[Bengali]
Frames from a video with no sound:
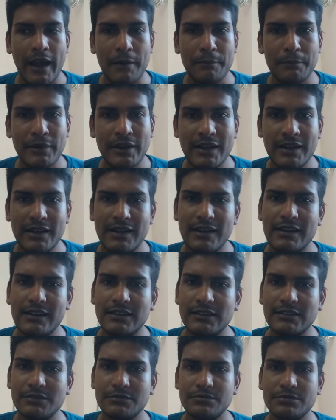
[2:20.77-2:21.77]
আমরা
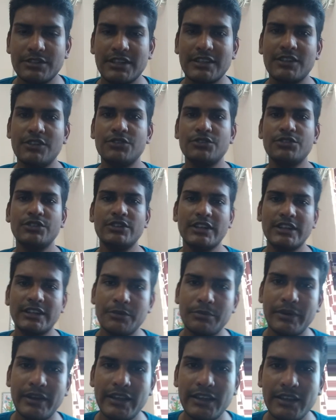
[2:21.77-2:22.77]
সাধারণত
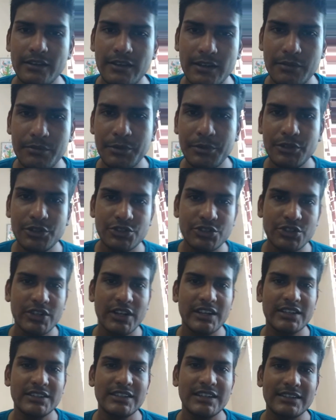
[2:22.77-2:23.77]
দেখতে পাই বিভিন্ন
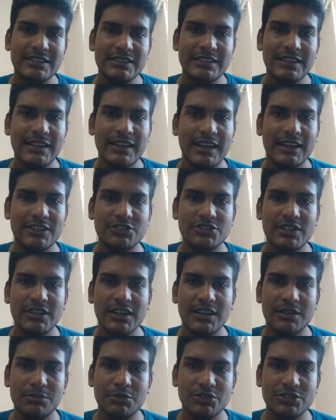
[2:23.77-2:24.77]
সরকারি চাকরিতে একশো
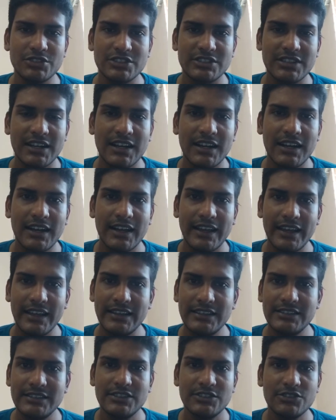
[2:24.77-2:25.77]
টাকা পঞ্চাশ টাকা
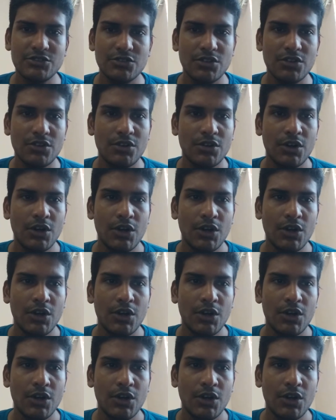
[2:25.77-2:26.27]
এই জিনিসগুলো